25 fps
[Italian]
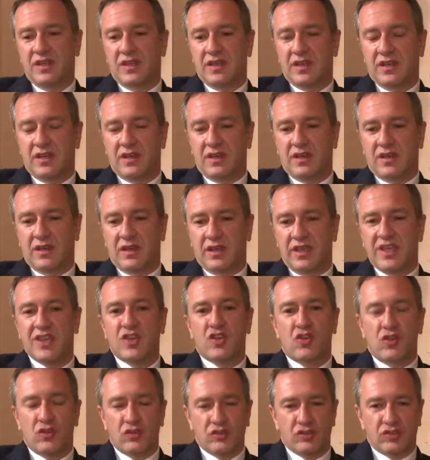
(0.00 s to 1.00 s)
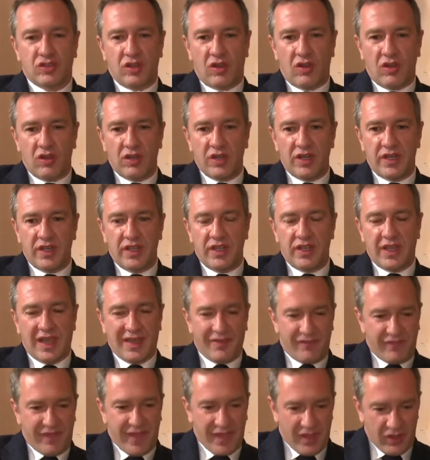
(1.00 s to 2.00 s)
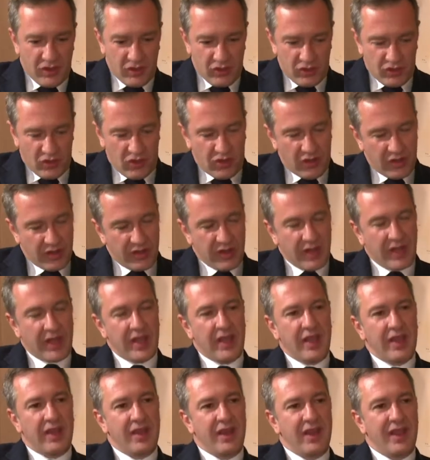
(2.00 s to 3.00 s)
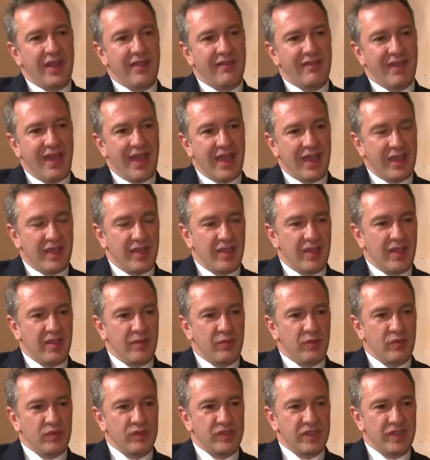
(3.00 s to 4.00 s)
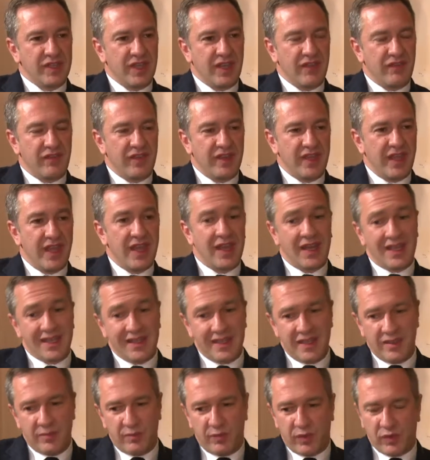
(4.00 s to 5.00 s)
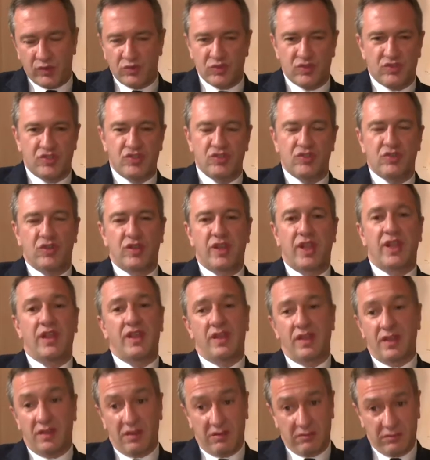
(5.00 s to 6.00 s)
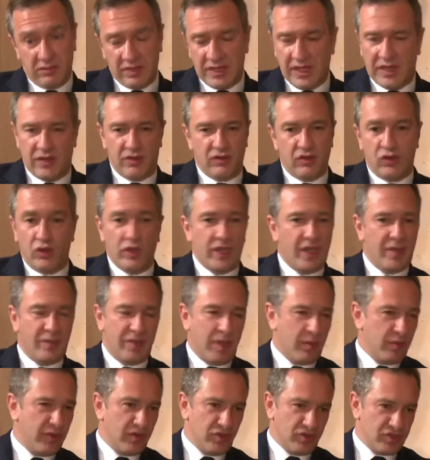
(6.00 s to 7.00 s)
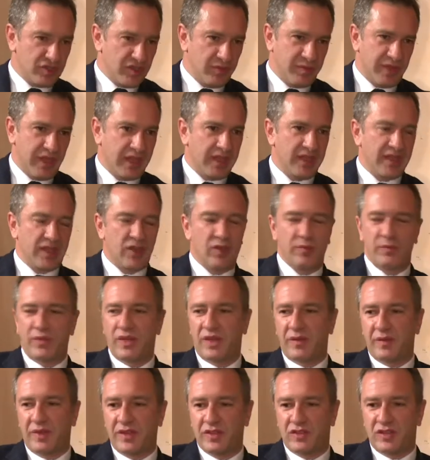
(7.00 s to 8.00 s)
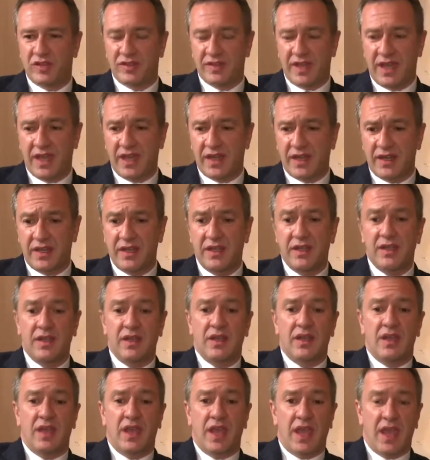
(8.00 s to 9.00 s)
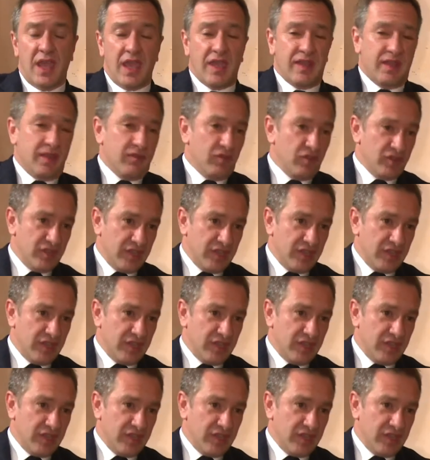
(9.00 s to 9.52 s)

Eh, I controlli avvengono nei, nei vari punti della filiera, in produzione, da, noi abbiamo i nostri piani di campionamento interni e devo